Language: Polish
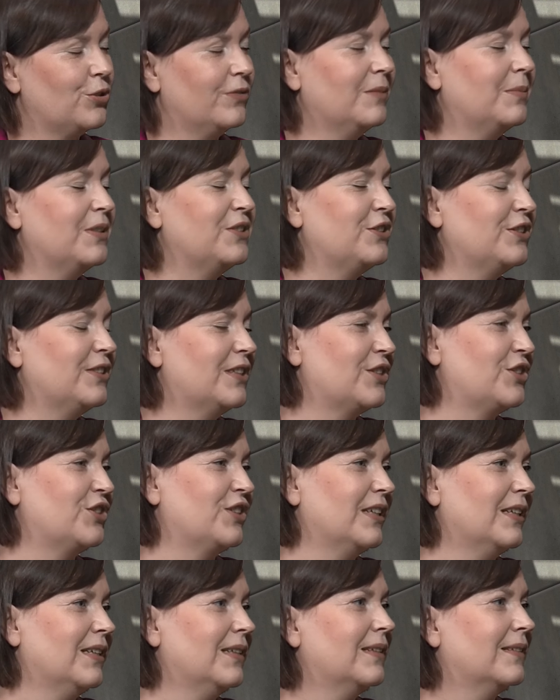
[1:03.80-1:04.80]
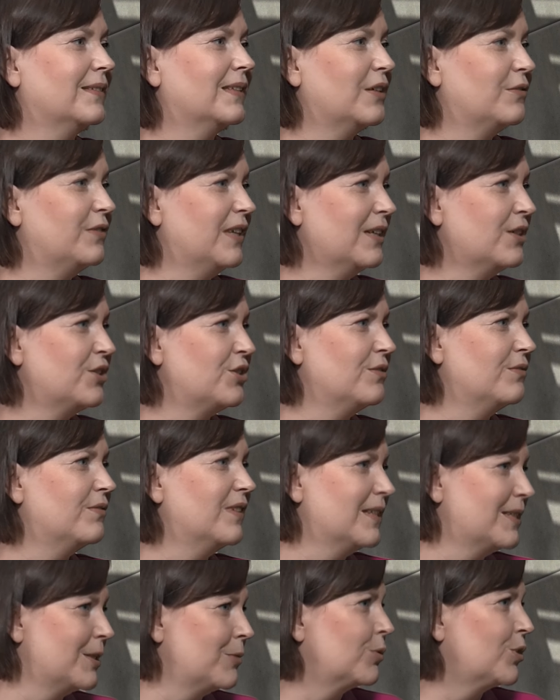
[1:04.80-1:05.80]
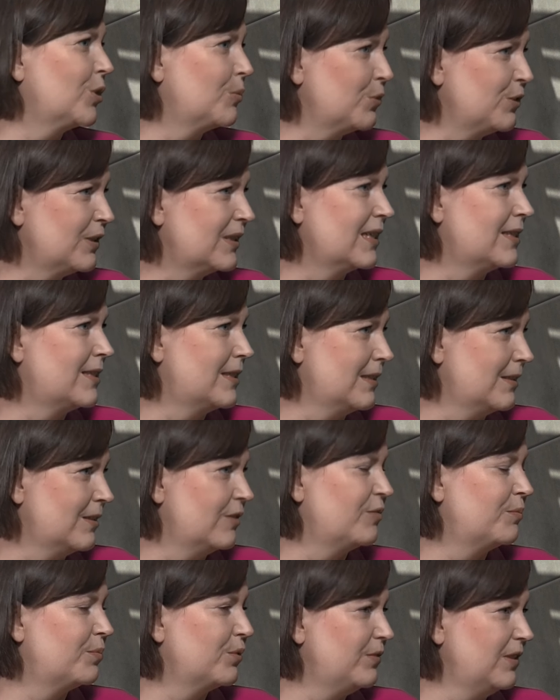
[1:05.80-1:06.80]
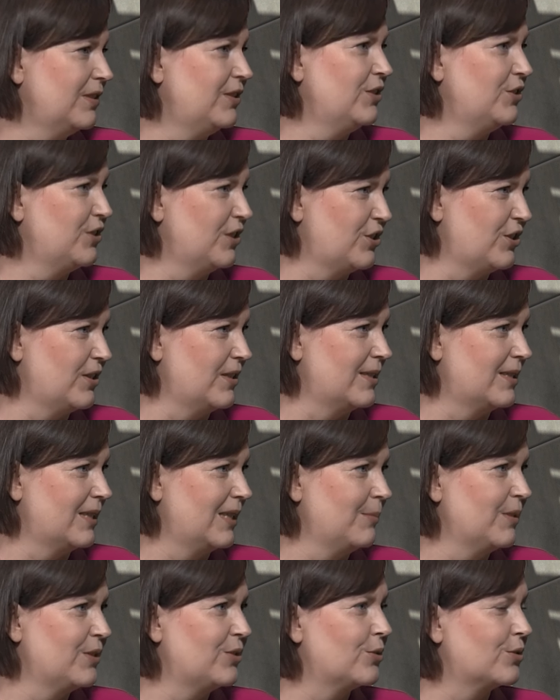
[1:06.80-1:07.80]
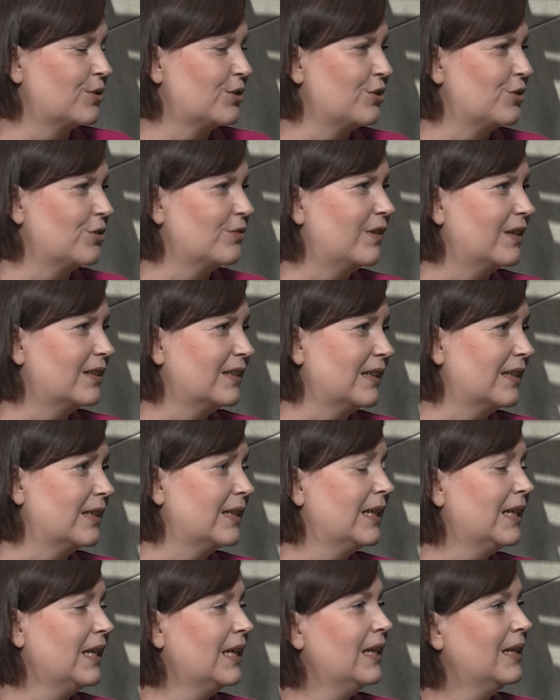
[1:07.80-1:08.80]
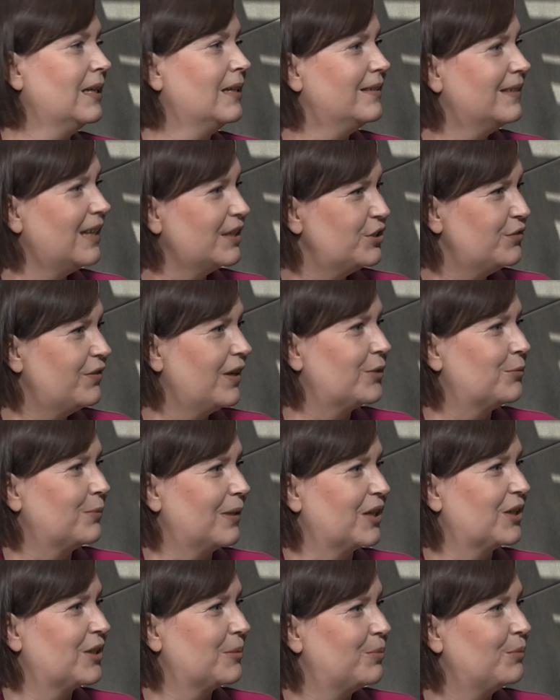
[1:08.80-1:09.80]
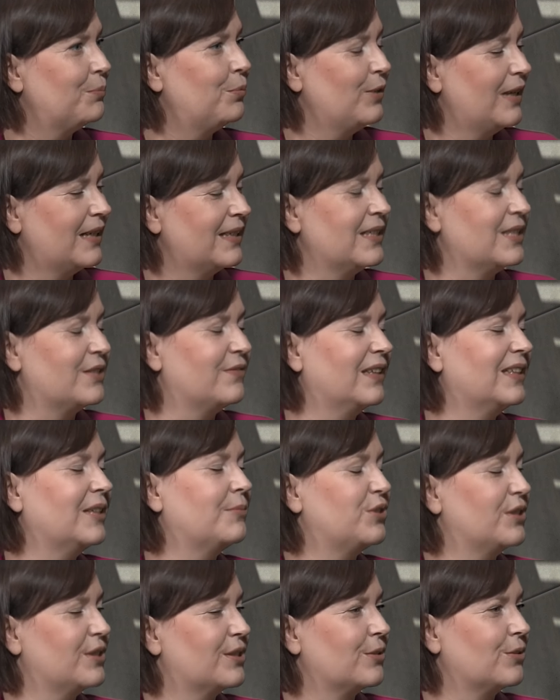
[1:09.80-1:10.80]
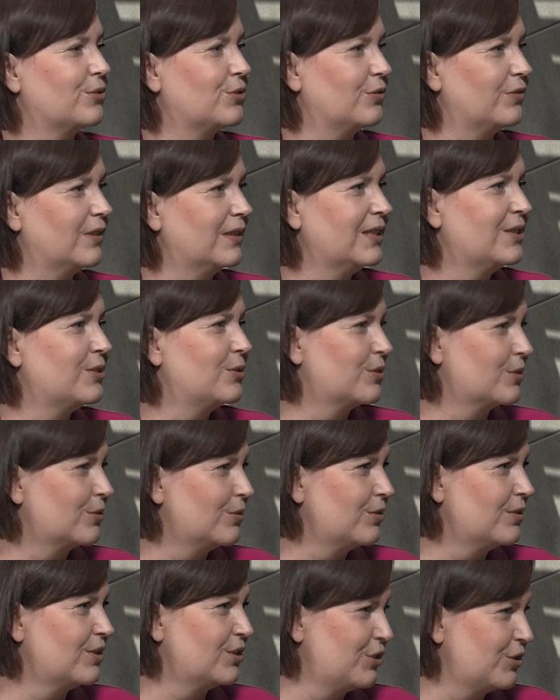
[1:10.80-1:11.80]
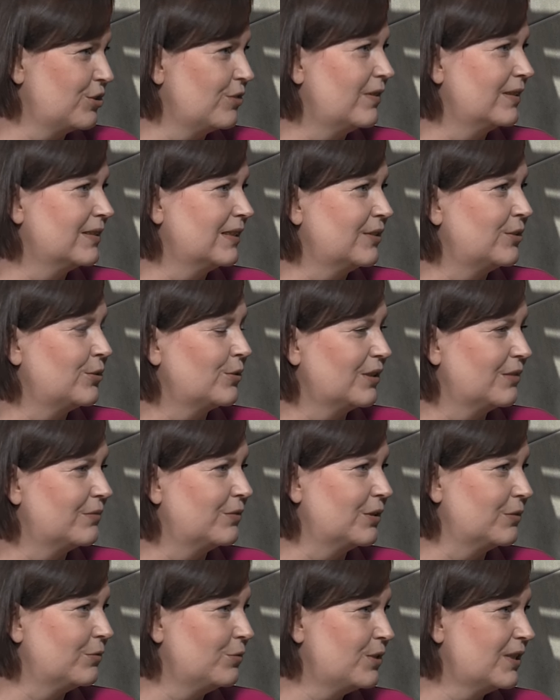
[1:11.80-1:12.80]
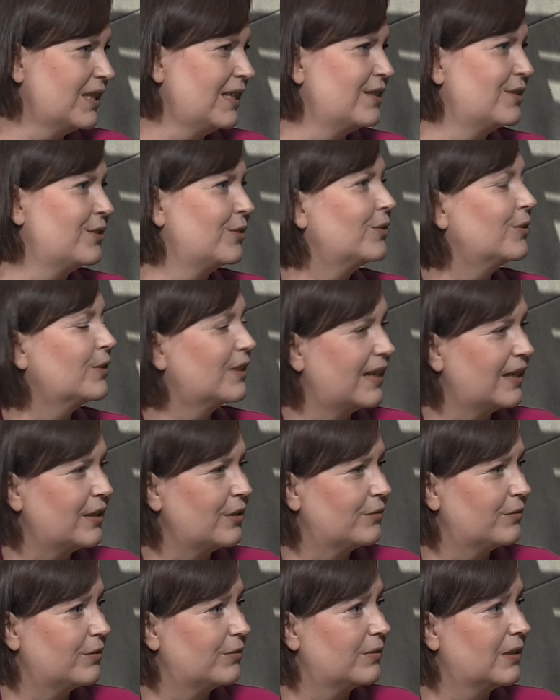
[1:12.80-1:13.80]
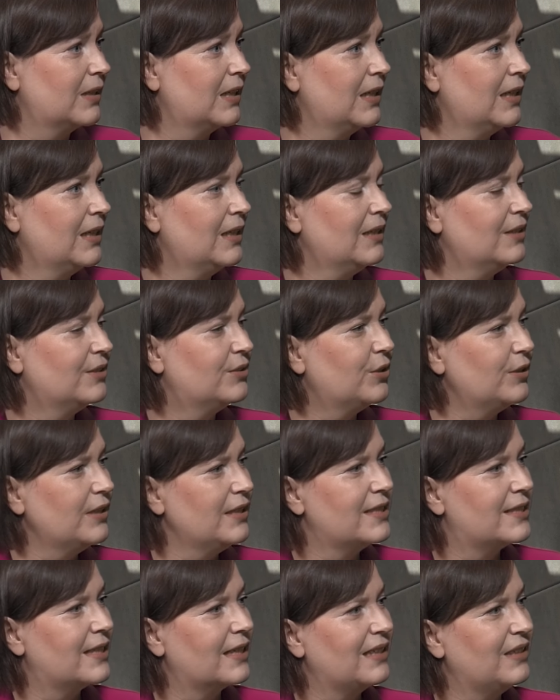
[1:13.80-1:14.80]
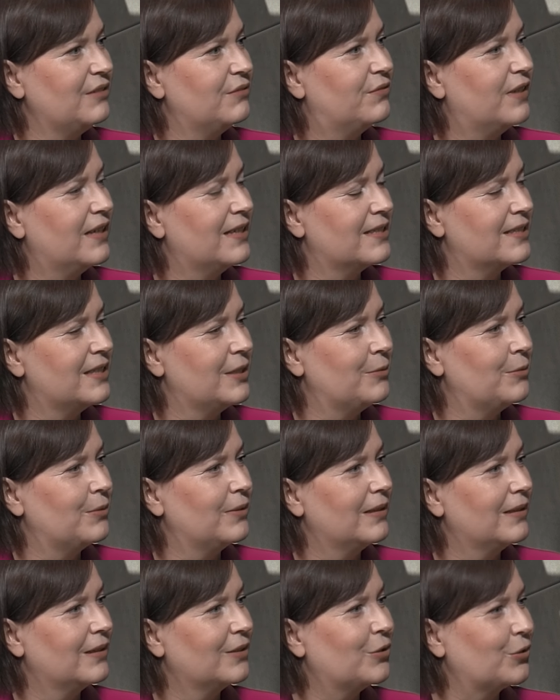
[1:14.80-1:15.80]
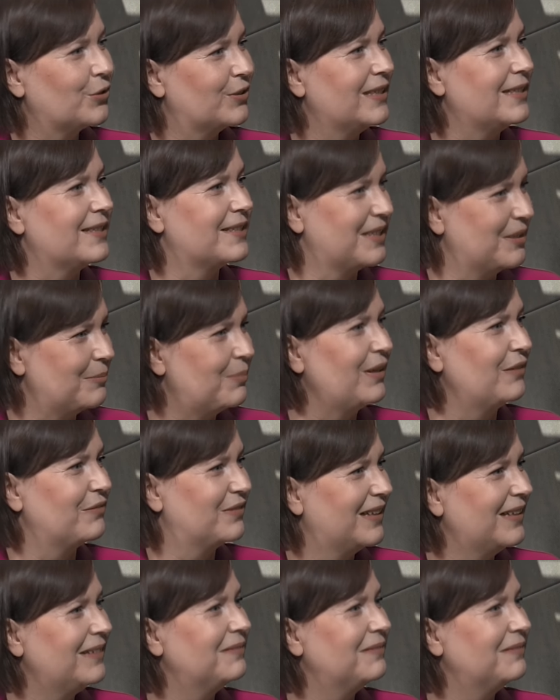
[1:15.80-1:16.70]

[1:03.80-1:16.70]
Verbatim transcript: mieści też się największy węzeł komunikacyjny w powiecie cieszyńskim. Jest to skrzyżowanie na światłach, popularnie zwane przez Skoczowan. Jest to skrzyżowanie drogi wojewódzkiej z drogą krajową. To tak. jest taki węzeł gordyjski, prawda?